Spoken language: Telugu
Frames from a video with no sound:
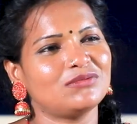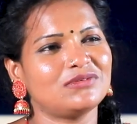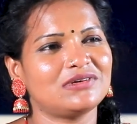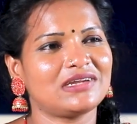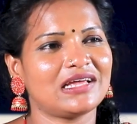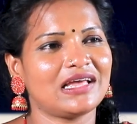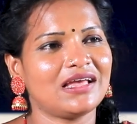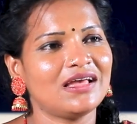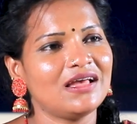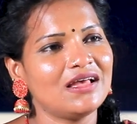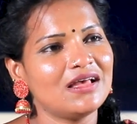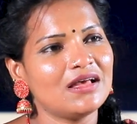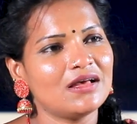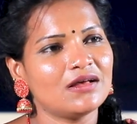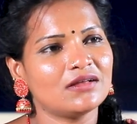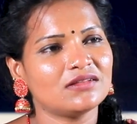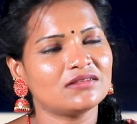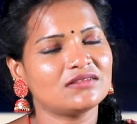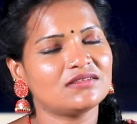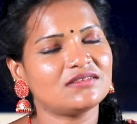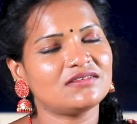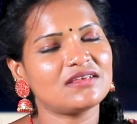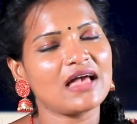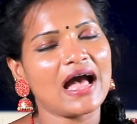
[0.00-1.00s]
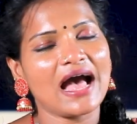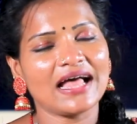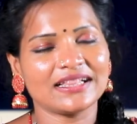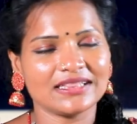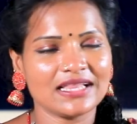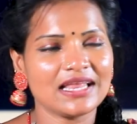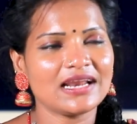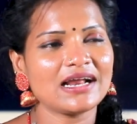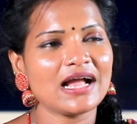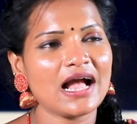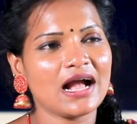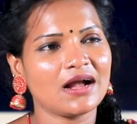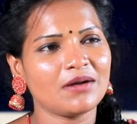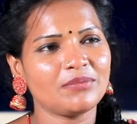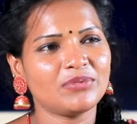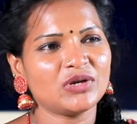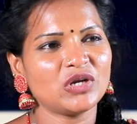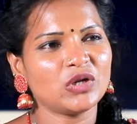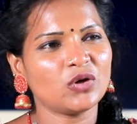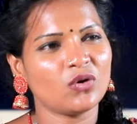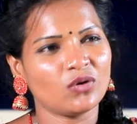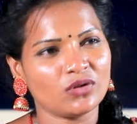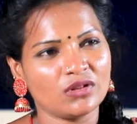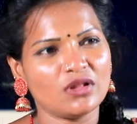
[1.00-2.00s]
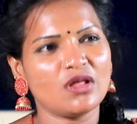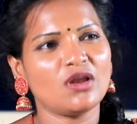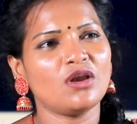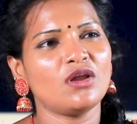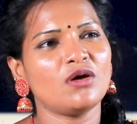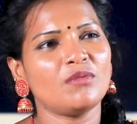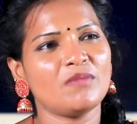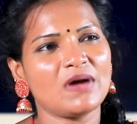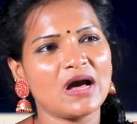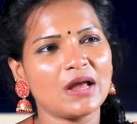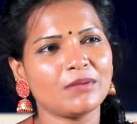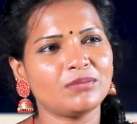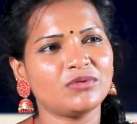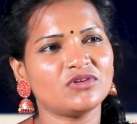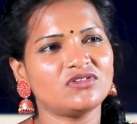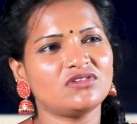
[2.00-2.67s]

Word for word: ఉంటాయి అందరు కాకపోయినా కొందరిలో మార్పు